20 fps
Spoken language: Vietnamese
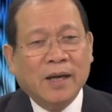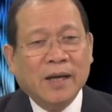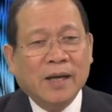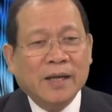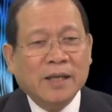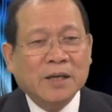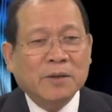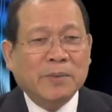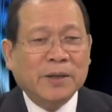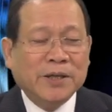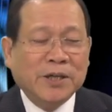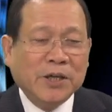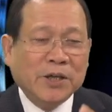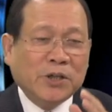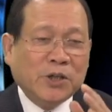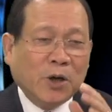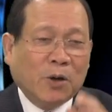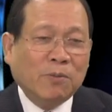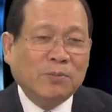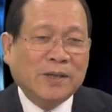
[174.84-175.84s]
nhưng mà di
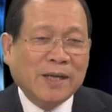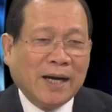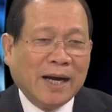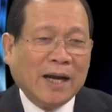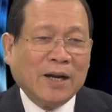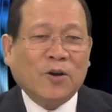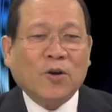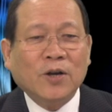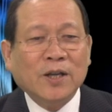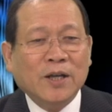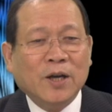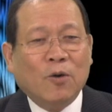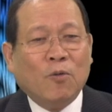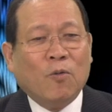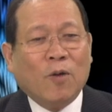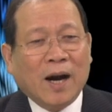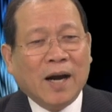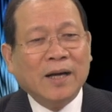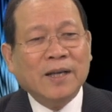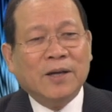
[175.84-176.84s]
trùng thì lại có nhiều
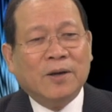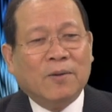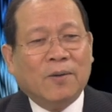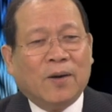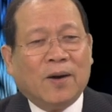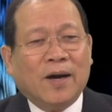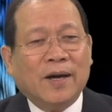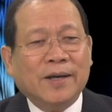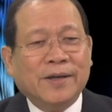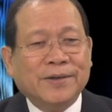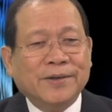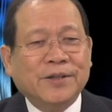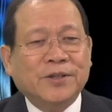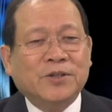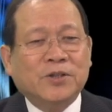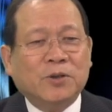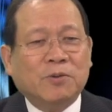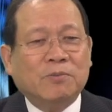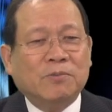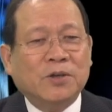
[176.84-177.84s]
quá nhiều loại di
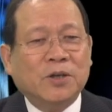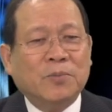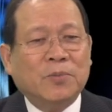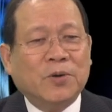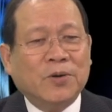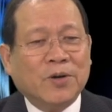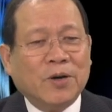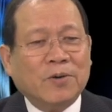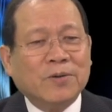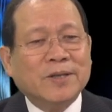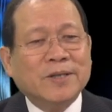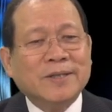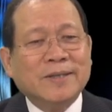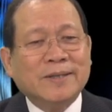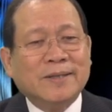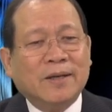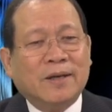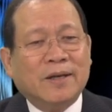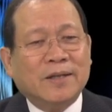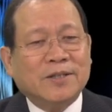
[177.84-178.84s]
trùng
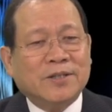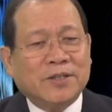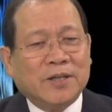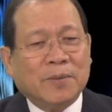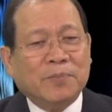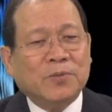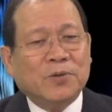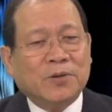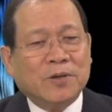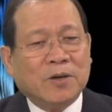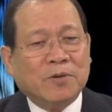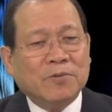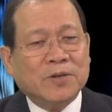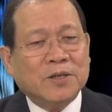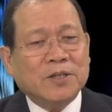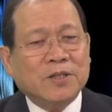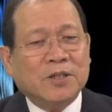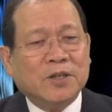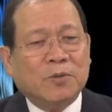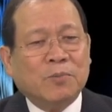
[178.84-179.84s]
pneumococcus hay là
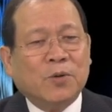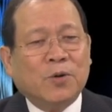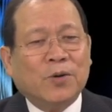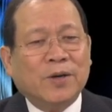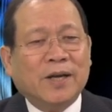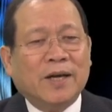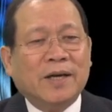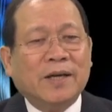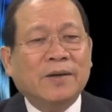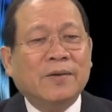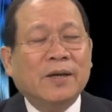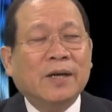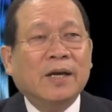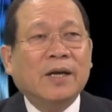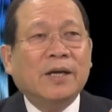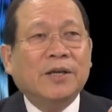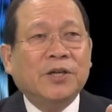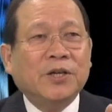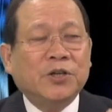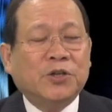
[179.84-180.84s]
streptococcus pneumonia nha
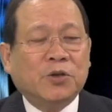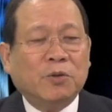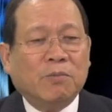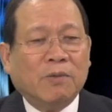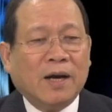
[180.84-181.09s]
di trùng